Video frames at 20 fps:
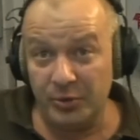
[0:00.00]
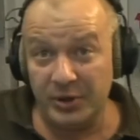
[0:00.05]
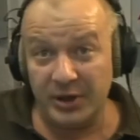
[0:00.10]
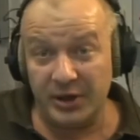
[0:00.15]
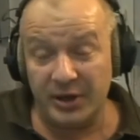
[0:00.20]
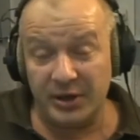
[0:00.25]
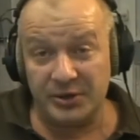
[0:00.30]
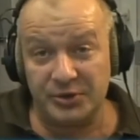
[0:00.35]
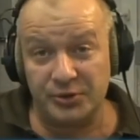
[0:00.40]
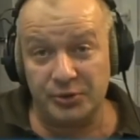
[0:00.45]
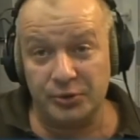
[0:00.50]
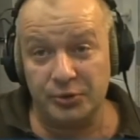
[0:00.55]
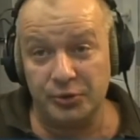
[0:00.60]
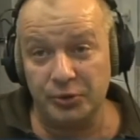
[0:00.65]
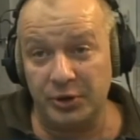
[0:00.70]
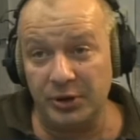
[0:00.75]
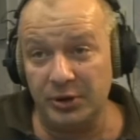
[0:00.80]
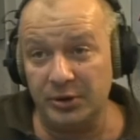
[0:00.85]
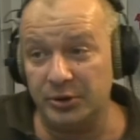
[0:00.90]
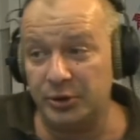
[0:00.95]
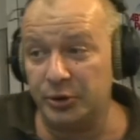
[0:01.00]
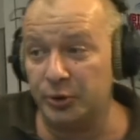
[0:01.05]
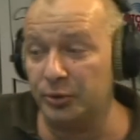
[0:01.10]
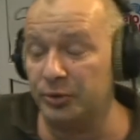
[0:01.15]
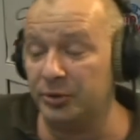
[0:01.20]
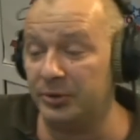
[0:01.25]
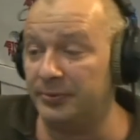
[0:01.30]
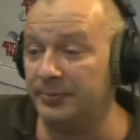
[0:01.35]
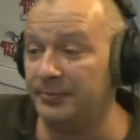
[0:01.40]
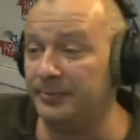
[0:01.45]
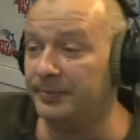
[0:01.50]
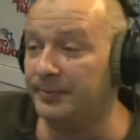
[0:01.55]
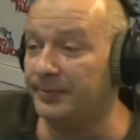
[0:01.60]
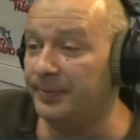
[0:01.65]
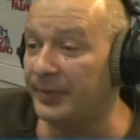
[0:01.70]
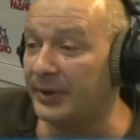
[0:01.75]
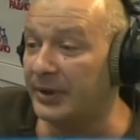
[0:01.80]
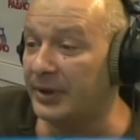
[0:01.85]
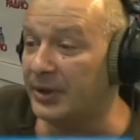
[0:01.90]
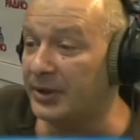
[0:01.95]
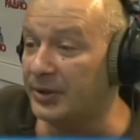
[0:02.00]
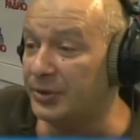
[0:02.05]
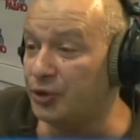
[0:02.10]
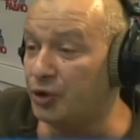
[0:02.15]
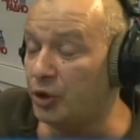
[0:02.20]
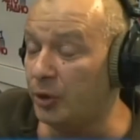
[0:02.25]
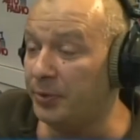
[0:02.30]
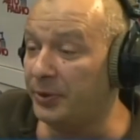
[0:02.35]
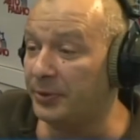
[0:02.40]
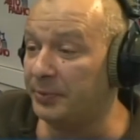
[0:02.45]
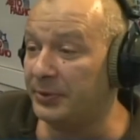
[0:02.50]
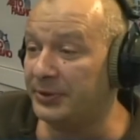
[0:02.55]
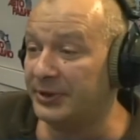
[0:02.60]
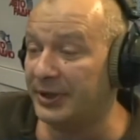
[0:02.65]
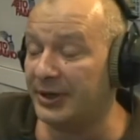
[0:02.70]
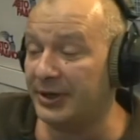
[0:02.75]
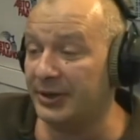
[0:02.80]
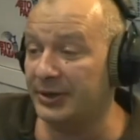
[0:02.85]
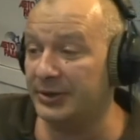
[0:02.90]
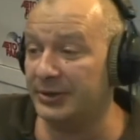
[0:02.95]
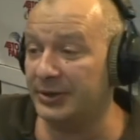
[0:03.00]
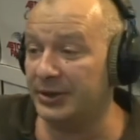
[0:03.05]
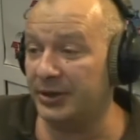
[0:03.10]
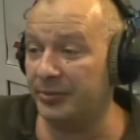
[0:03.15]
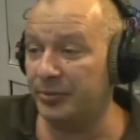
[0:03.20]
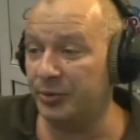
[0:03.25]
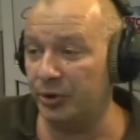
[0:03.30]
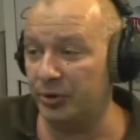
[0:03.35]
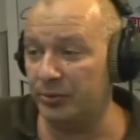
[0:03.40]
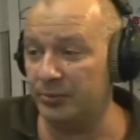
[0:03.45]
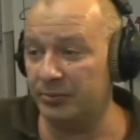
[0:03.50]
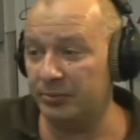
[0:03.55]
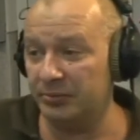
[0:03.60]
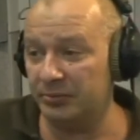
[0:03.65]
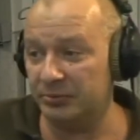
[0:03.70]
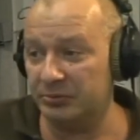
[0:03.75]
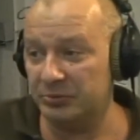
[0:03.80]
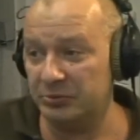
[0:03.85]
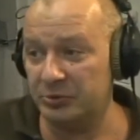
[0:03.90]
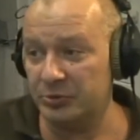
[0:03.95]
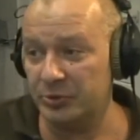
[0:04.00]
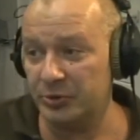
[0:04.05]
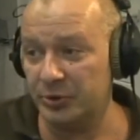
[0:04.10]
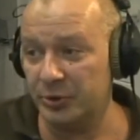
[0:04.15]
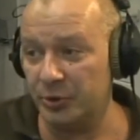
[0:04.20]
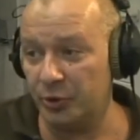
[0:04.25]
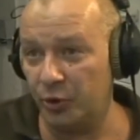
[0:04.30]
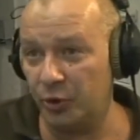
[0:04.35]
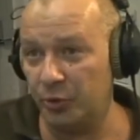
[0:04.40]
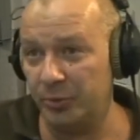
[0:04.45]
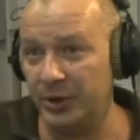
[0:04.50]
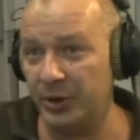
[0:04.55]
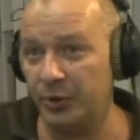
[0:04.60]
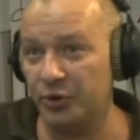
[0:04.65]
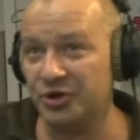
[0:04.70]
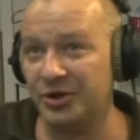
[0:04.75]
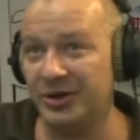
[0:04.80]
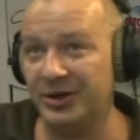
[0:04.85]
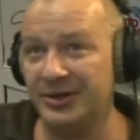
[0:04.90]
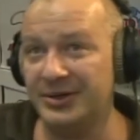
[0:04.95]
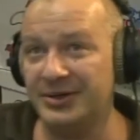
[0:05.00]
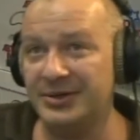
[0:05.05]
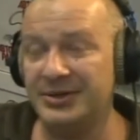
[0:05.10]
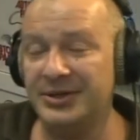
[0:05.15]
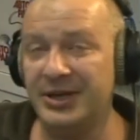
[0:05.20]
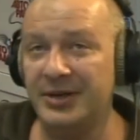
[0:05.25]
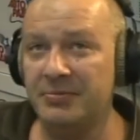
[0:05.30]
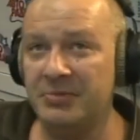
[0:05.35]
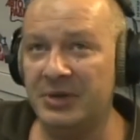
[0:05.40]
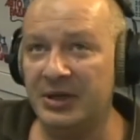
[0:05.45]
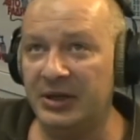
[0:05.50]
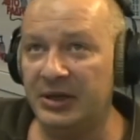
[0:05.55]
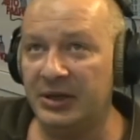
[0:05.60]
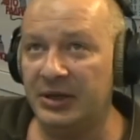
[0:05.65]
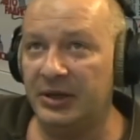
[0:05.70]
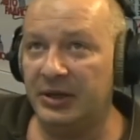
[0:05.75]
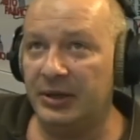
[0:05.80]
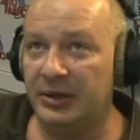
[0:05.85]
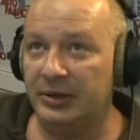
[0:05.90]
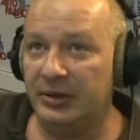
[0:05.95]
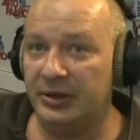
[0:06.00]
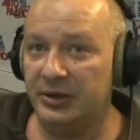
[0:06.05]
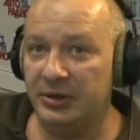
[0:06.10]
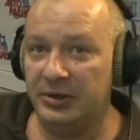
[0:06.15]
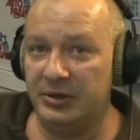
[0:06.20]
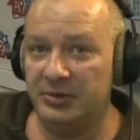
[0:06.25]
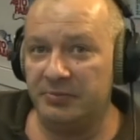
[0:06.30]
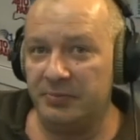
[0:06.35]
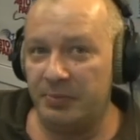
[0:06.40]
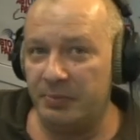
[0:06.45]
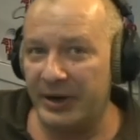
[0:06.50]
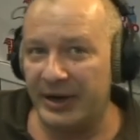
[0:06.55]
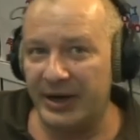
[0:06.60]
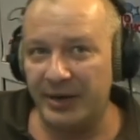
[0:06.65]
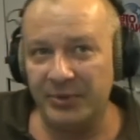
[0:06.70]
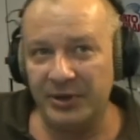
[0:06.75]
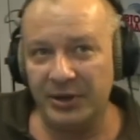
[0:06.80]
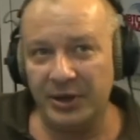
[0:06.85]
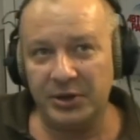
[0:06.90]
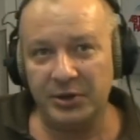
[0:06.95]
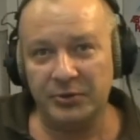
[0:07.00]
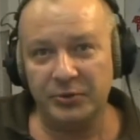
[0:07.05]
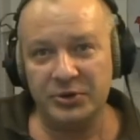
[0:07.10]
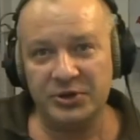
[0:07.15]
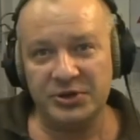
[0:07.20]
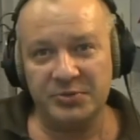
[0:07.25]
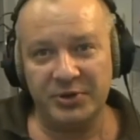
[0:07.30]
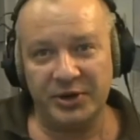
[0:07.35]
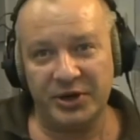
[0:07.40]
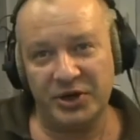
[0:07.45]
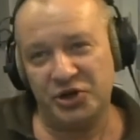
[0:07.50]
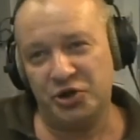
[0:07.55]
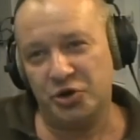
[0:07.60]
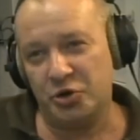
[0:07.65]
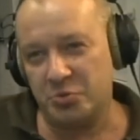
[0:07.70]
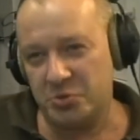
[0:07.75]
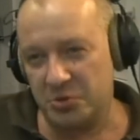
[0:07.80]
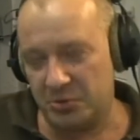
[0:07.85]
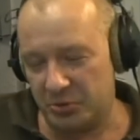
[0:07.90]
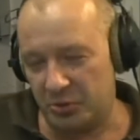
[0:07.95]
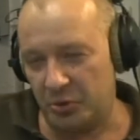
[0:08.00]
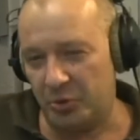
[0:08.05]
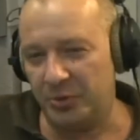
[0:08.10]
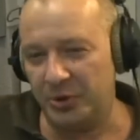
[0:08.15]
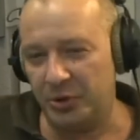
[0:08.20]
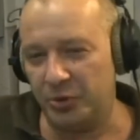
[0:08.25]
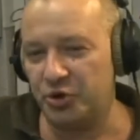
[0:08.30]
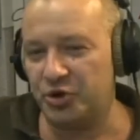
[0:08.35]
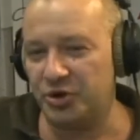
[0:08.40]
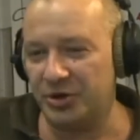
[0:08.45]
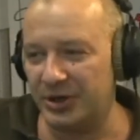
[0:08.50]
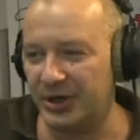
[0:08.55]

у меня Suzuki Intruder, э, чоппер, полтора литра объем. Он у меня уже лет семь. И пока менять его не собираюсь, он, он мне очень